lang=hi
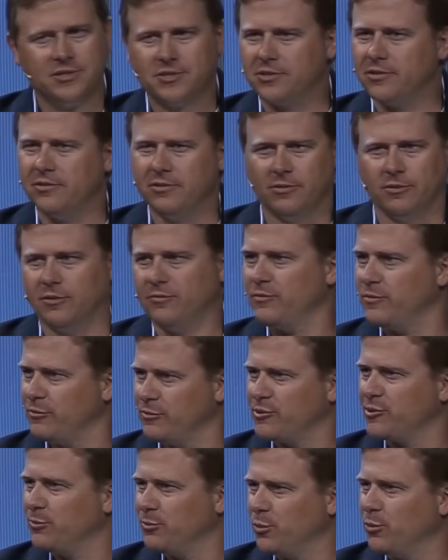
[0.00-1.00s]
वो आपको
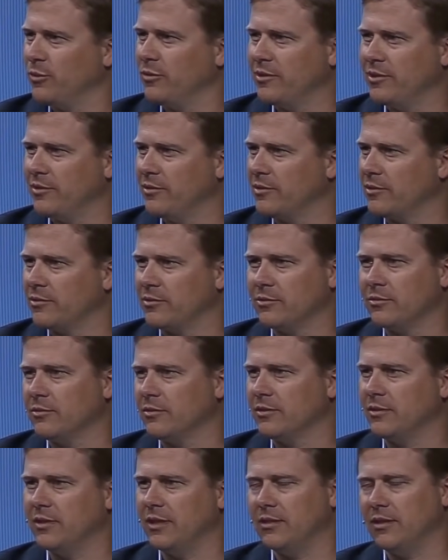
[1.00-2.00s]
बताएगा कि वो लड़का है या
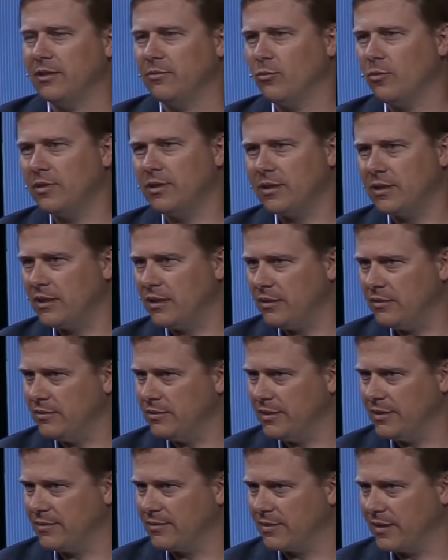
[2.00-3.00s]
लड़की है और ये
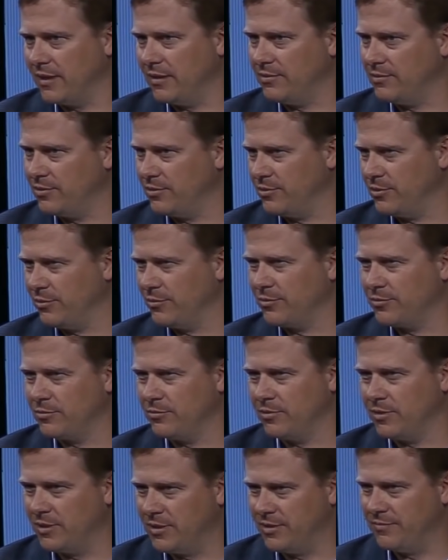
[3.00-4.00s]
कितनी हीलिंग वाली
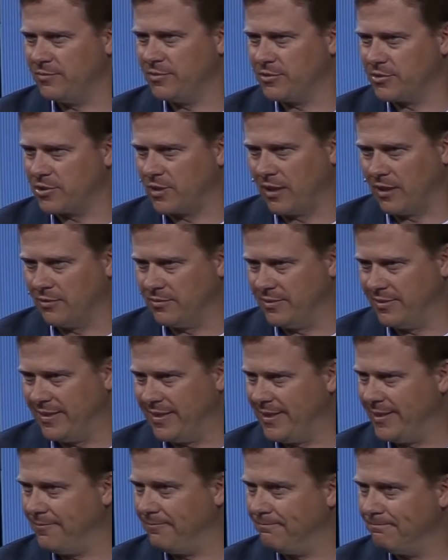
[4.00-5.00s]
बात है कि आपके
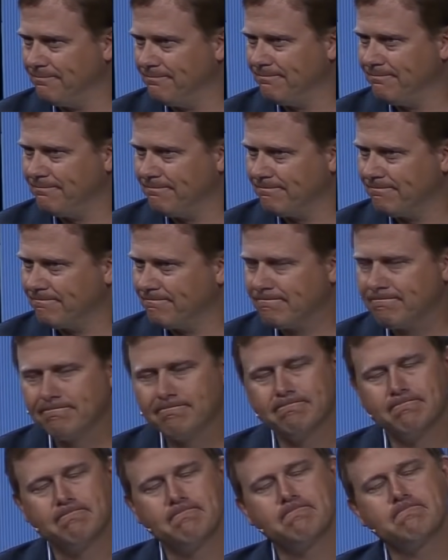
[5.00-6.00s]
बच्चे का एक नाम रखा जाए